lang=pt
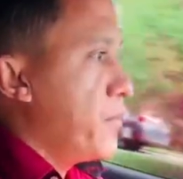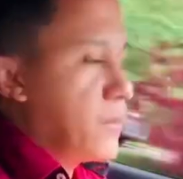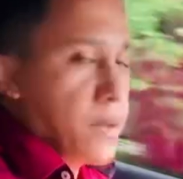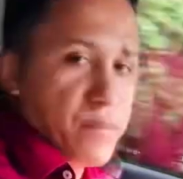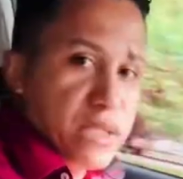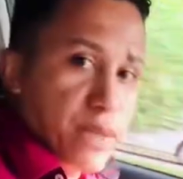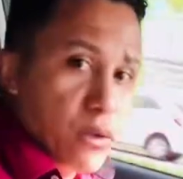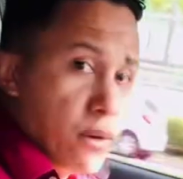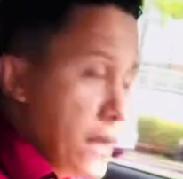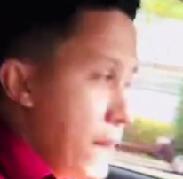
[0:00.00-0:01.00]

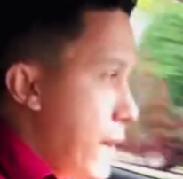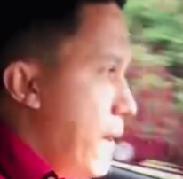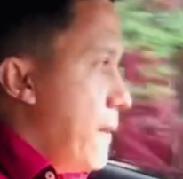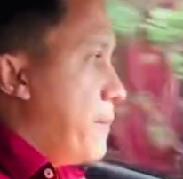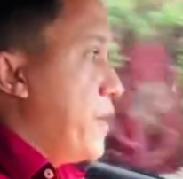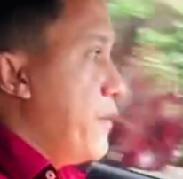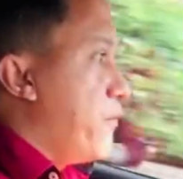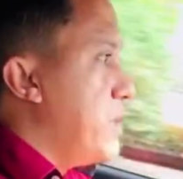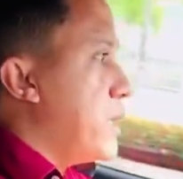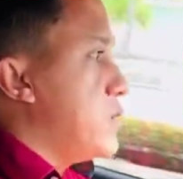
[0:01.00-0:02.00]
Perceberam?
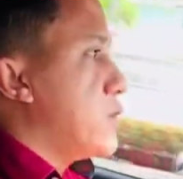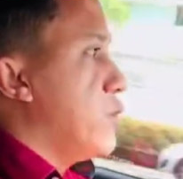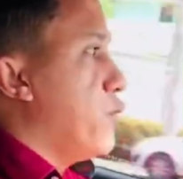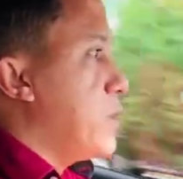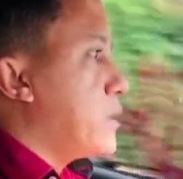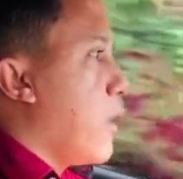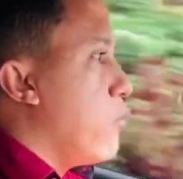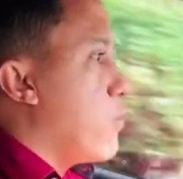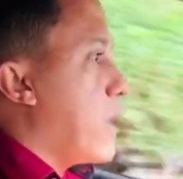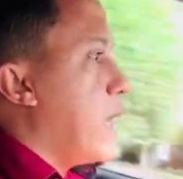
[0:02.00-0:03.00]
Defina isso. Eu vou em tal
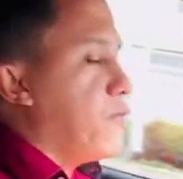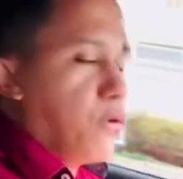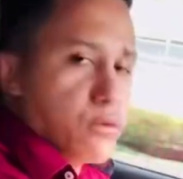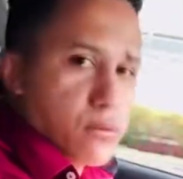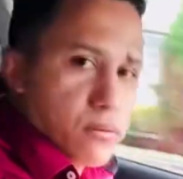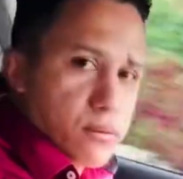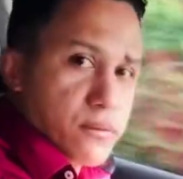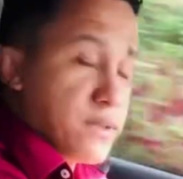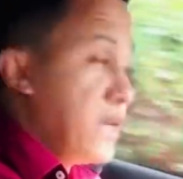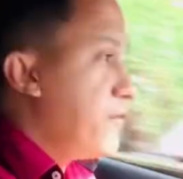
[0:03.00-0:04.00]
lugar e volto.
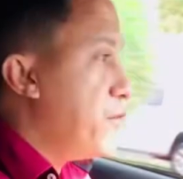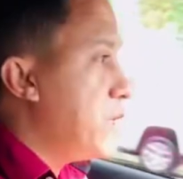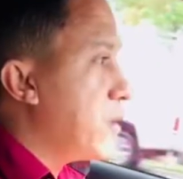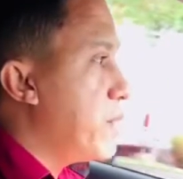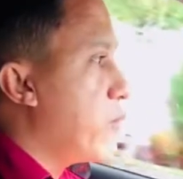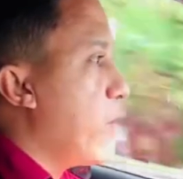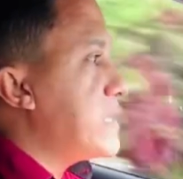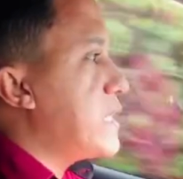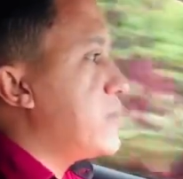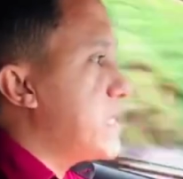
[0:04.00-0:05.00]
Defina também
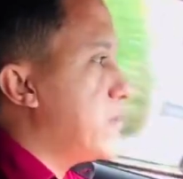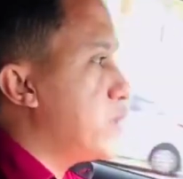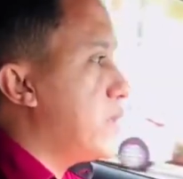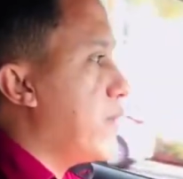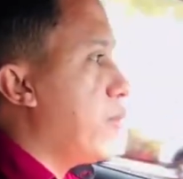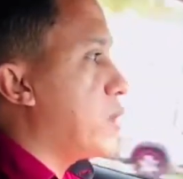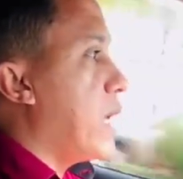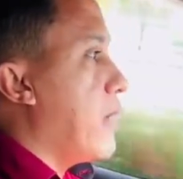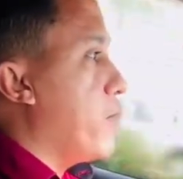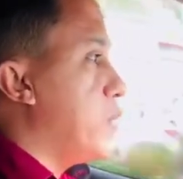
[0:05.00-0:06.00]
quais as marchas você vai
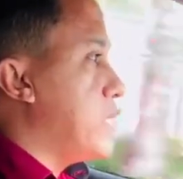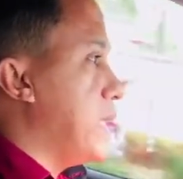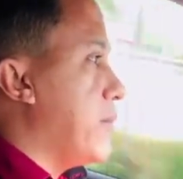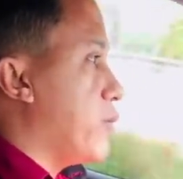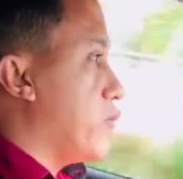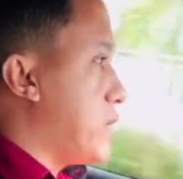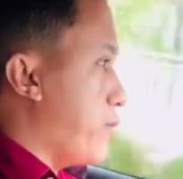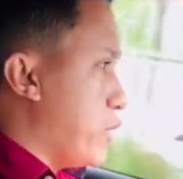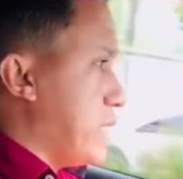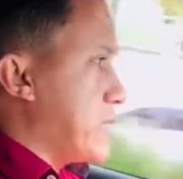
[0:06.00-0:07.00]
botar. Por exemplo, você
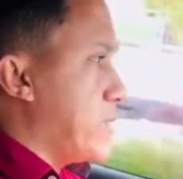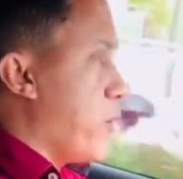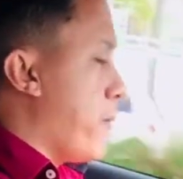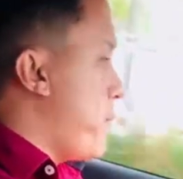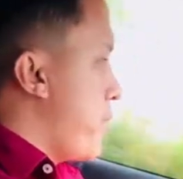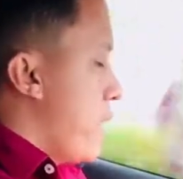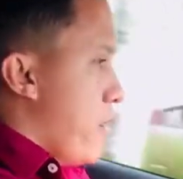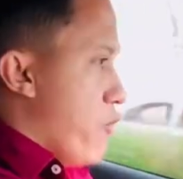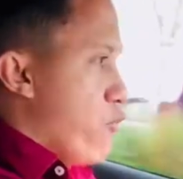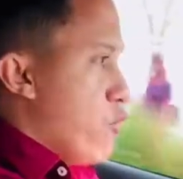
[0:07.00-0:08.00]
pode dizer assim, ó.
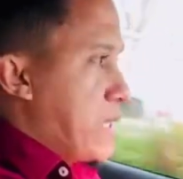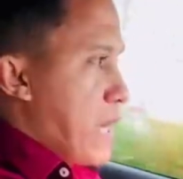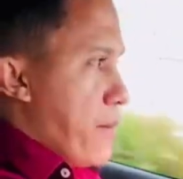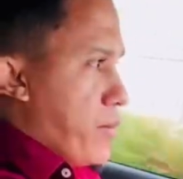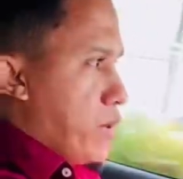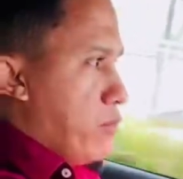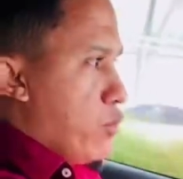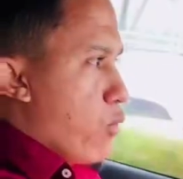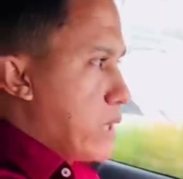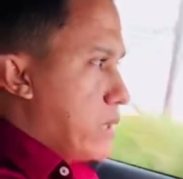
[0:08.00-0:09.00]
Eu vou andar pelo meu
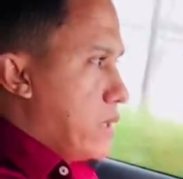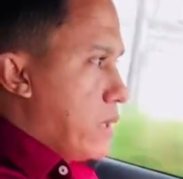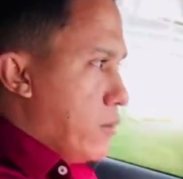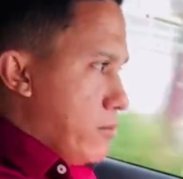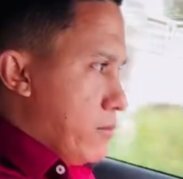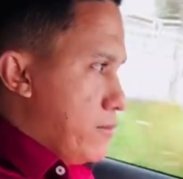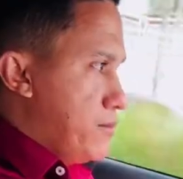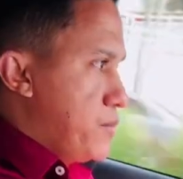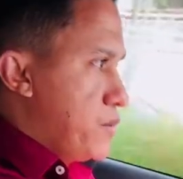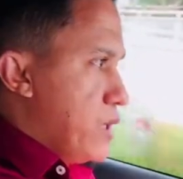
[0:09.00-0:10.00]
quarteirão
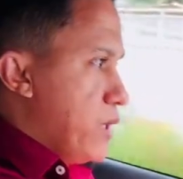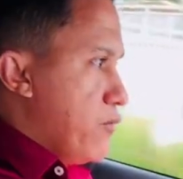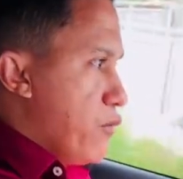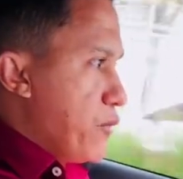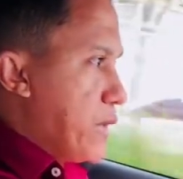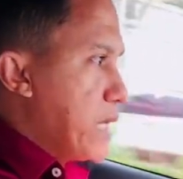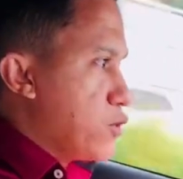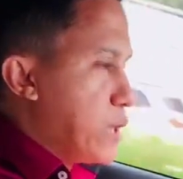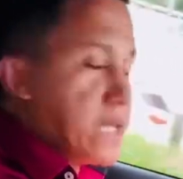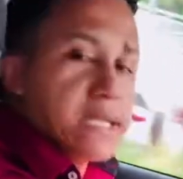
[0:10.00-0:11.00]
e vou ficar
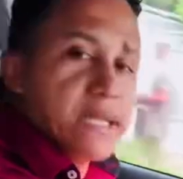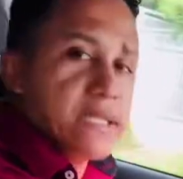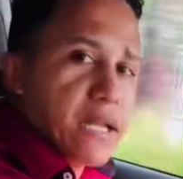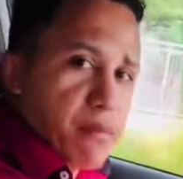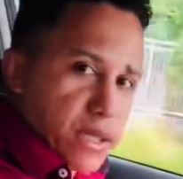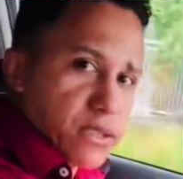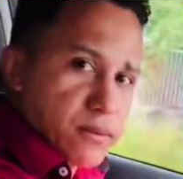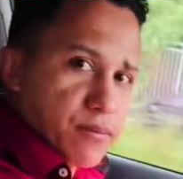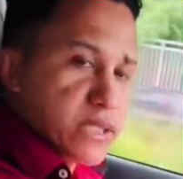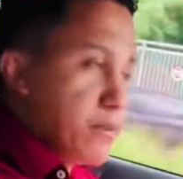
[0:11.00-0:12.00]
só até a terceira marcha.
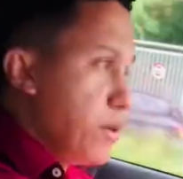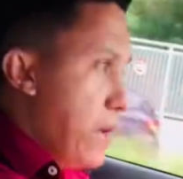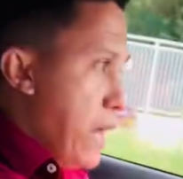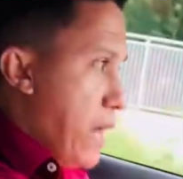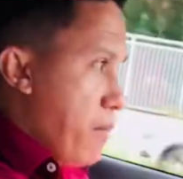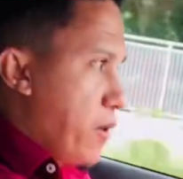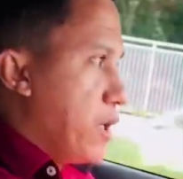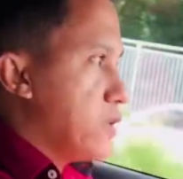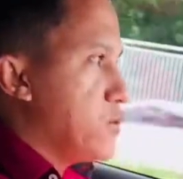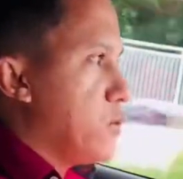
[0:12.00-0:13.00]
Perceberam? A
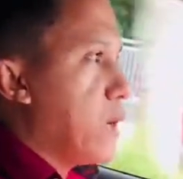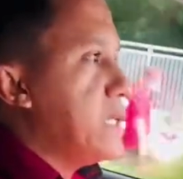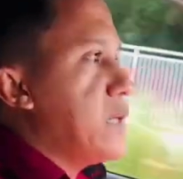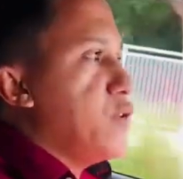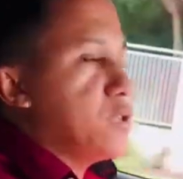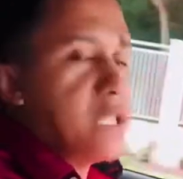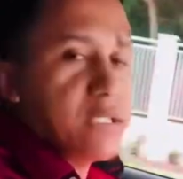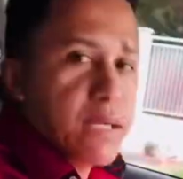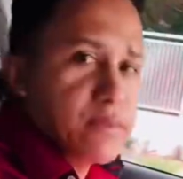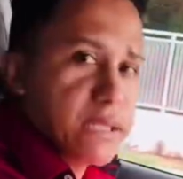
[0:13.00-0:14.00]
maioria dos lugares a velocidade
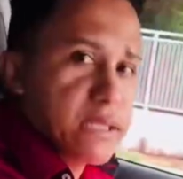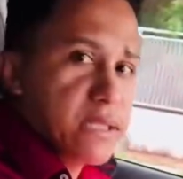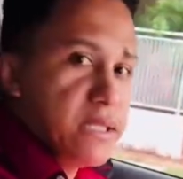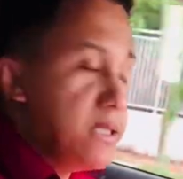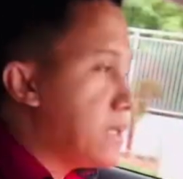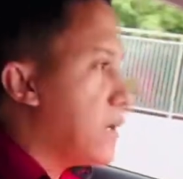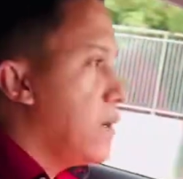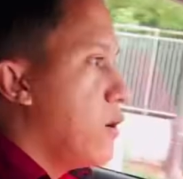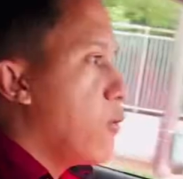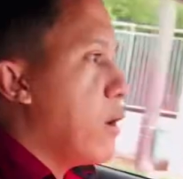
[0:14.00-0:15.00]
máxima é 30,
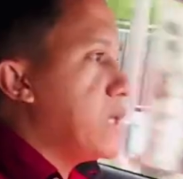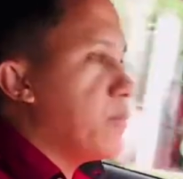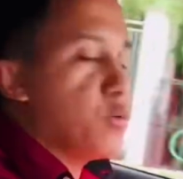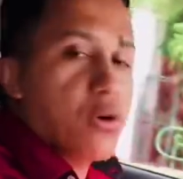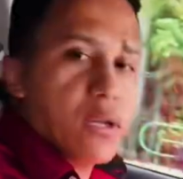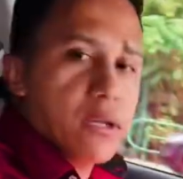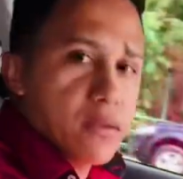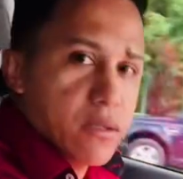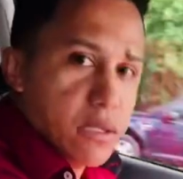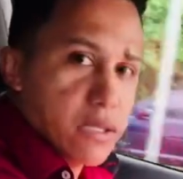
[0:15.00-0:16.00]
40 por hora,
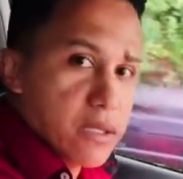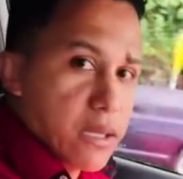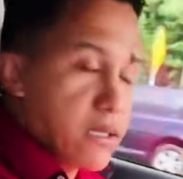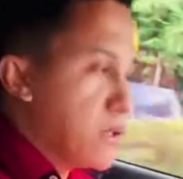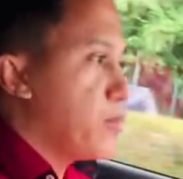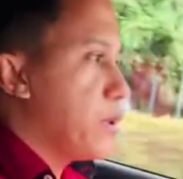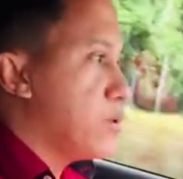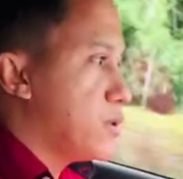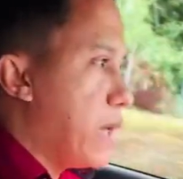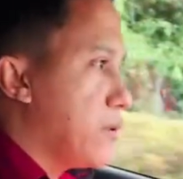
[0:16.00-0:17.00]
andando
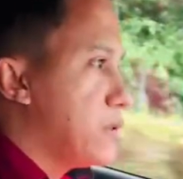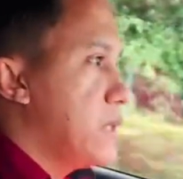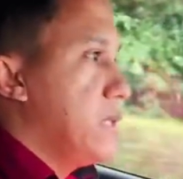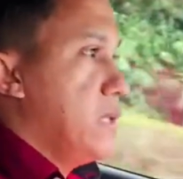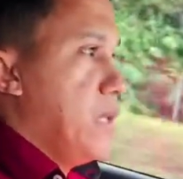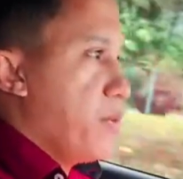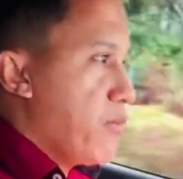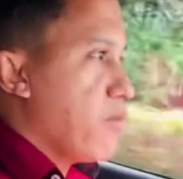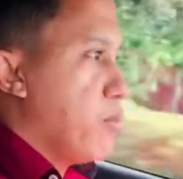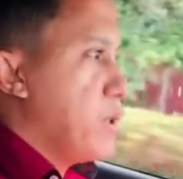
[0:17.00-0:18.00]
pelos bairros. E é
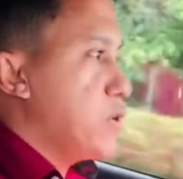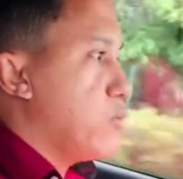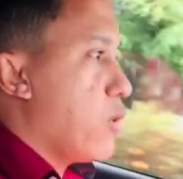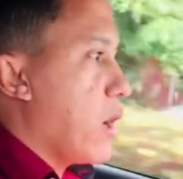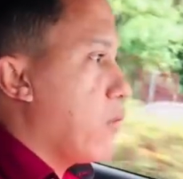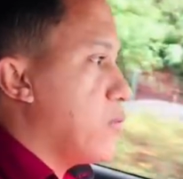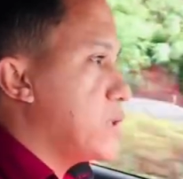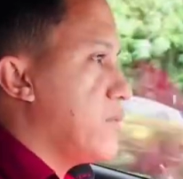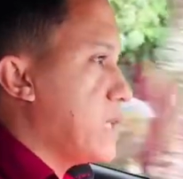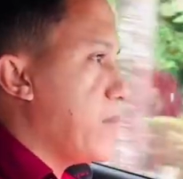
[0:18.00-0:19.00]
provavelmente um local que
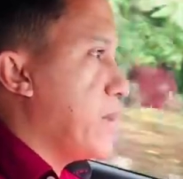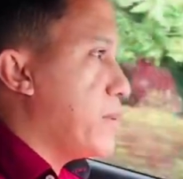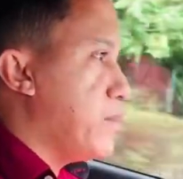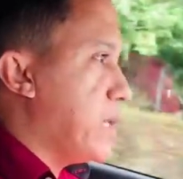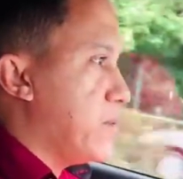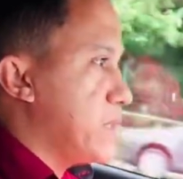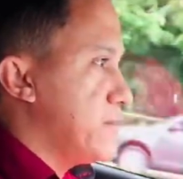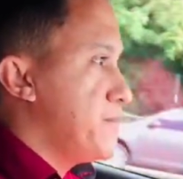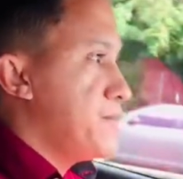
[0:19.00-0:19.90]
você vai andar pela primeira vez.